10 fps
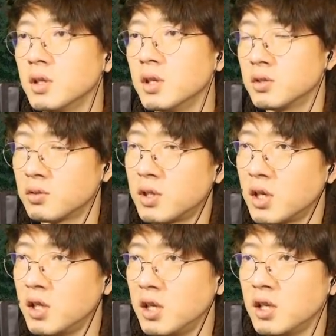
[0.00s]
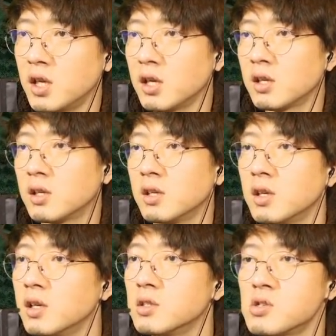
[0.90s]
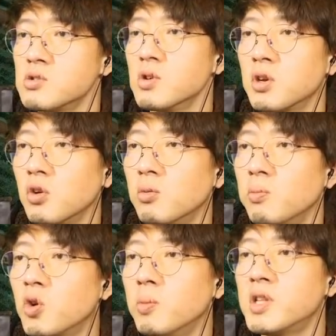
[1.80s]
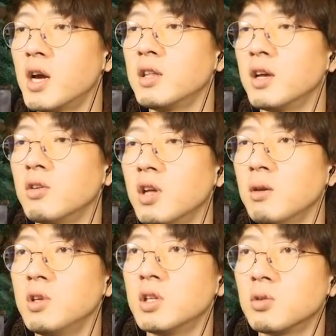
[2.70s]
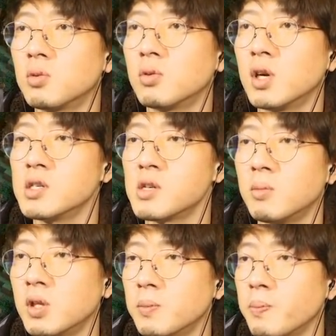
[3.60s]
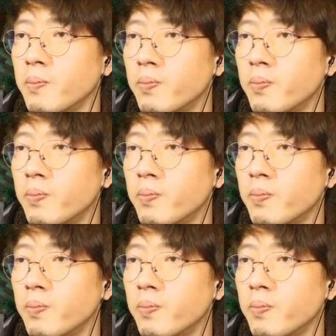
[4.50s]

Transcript: う、永続的にね、収益を見込みたいんだよね。みんなどこの会社もね。